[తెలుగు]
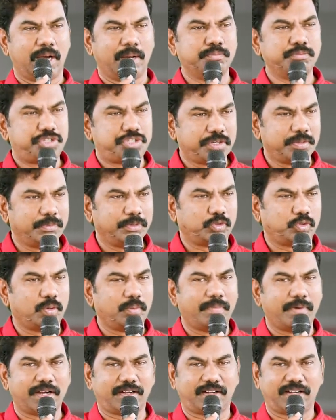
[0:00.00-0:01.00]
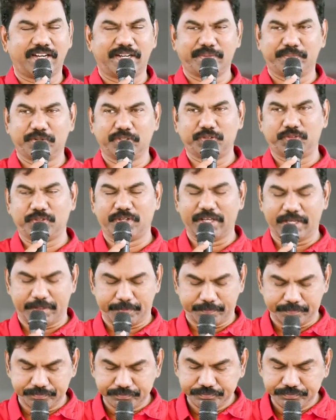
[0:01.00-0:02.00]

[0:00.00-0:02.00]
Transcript: అంశముతో మాట్లాడబోతున్నారు